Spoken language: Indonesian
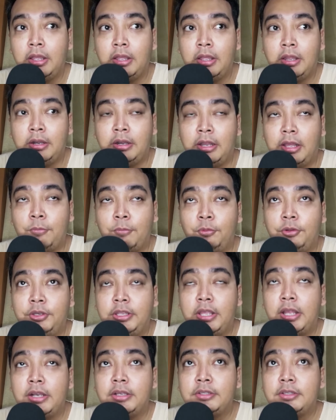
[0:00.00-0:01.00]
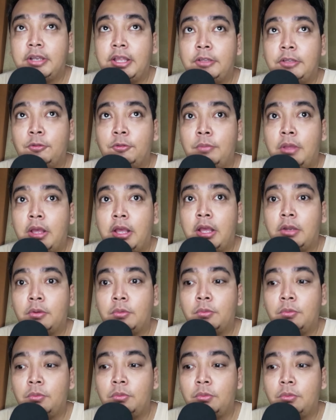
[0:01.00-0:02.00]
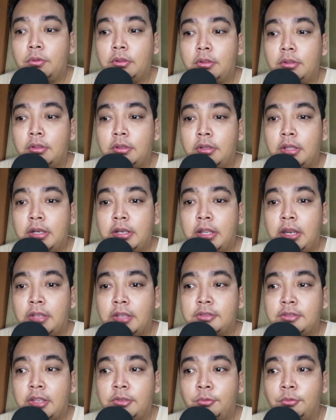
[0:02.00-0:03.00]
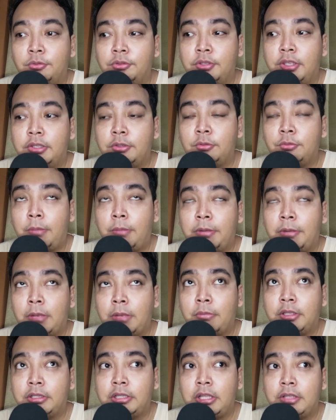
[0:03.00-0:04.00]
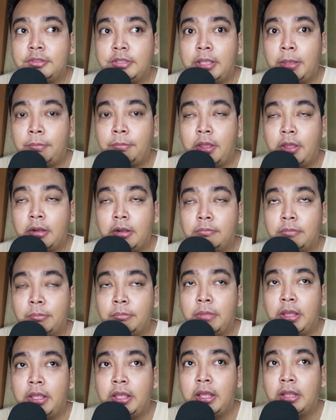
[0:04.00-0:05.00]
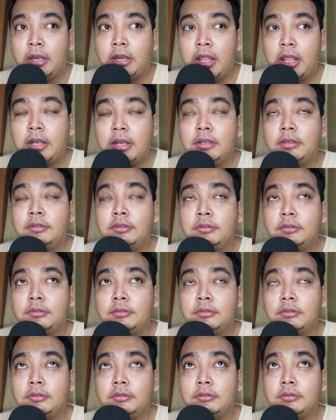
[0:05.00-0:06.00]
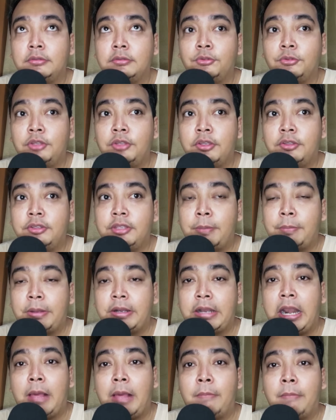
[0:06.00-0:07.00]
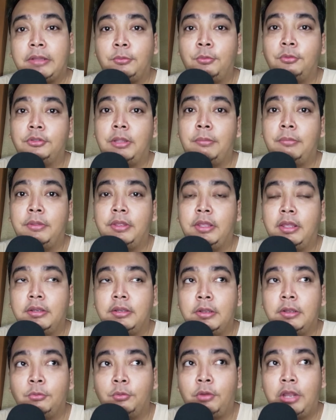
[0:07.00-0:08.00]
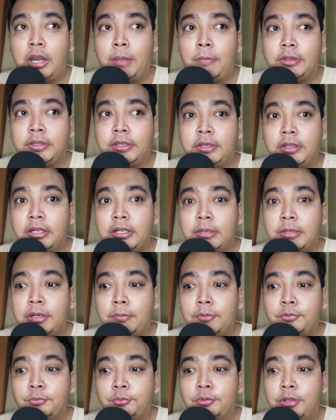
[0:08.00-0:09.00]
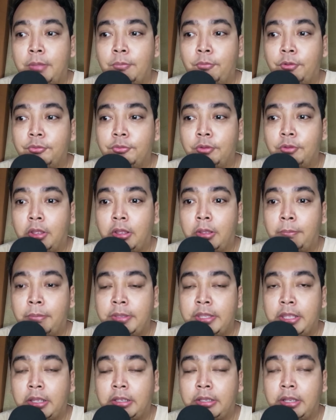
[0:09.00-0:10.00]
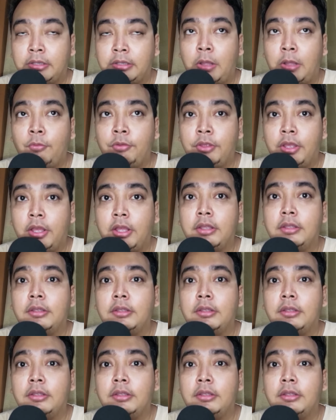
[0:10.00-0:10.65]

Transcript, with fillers: Nah kemudian setelah itu baru kendala selanjutnya itu yang pertama kita siapkan pembayaran terus dan siapkan alamat terutama ya. Nah untuk alamat ini kan teman-teman sudah mungkin sudah banyak yang tahu ya